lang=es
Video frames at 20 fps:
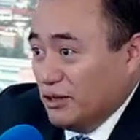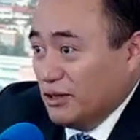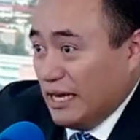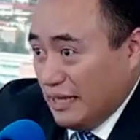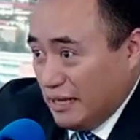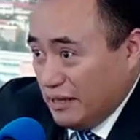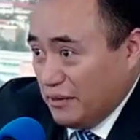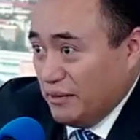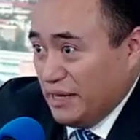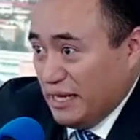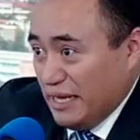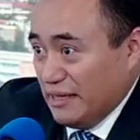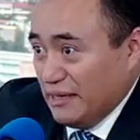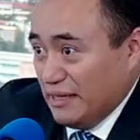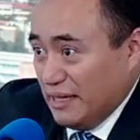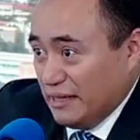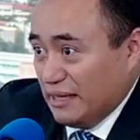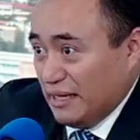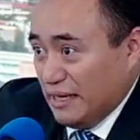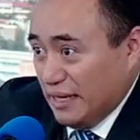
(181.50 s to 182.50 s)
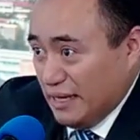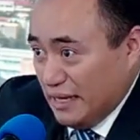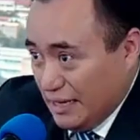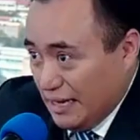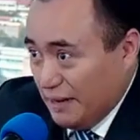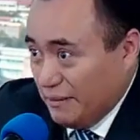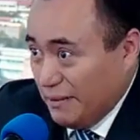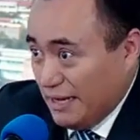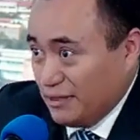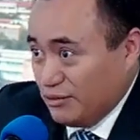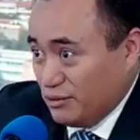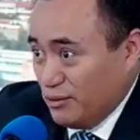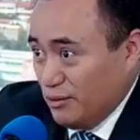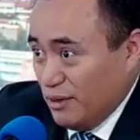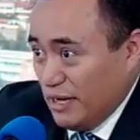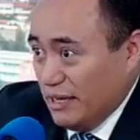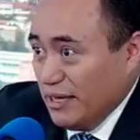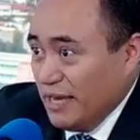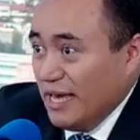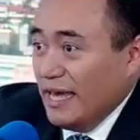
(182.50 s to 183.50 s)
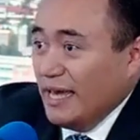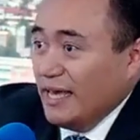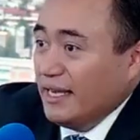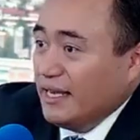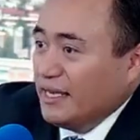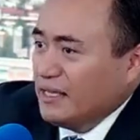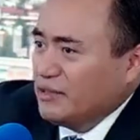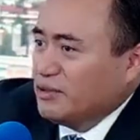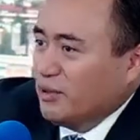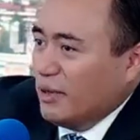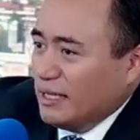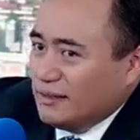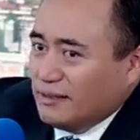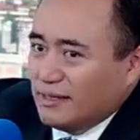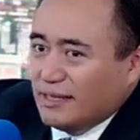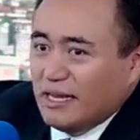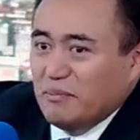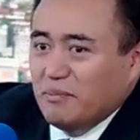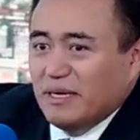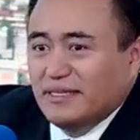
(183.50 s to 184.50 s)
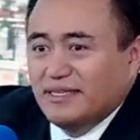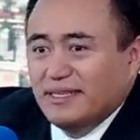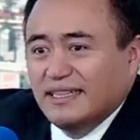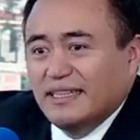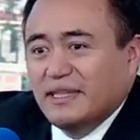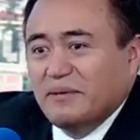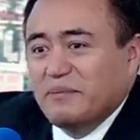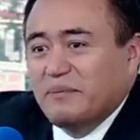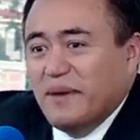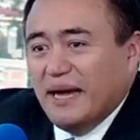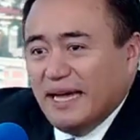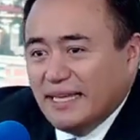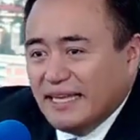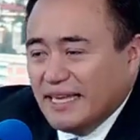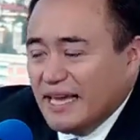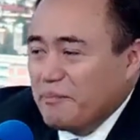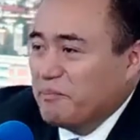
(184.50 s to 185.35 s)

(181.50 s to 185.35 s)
que deberían de tener en la báscula y eso hace que el paciente vaya